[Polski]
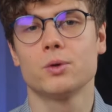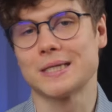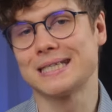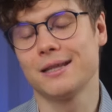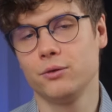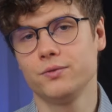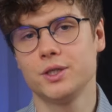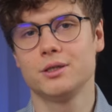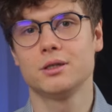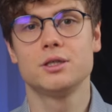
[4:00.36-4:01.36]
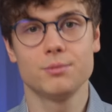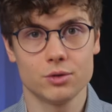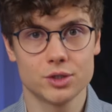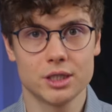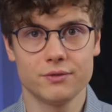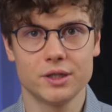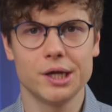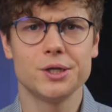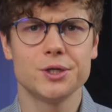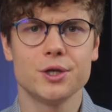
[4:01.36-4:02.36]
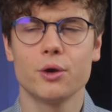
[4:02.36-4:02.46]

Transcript: zastanówcie się, czy możecie w tej dziedzinie